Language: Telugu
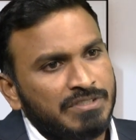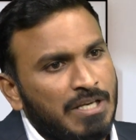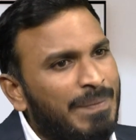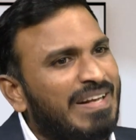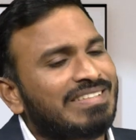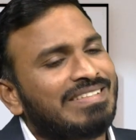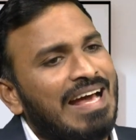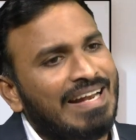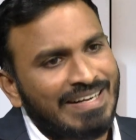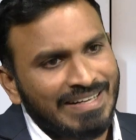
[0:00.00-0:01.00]
జయప్రకాష్
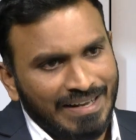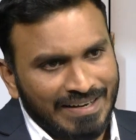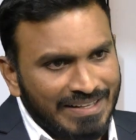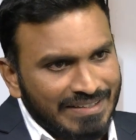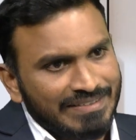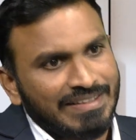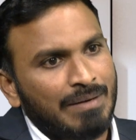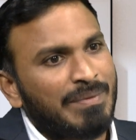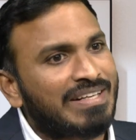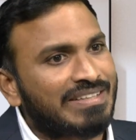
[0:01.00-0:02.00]
నారాయణ గారిని
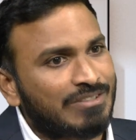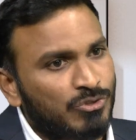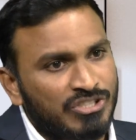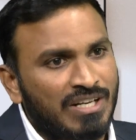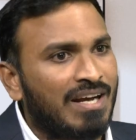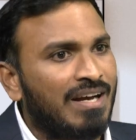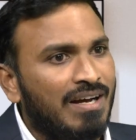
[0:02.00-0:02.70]
తెరమేనికి తీసుకొచ్చారా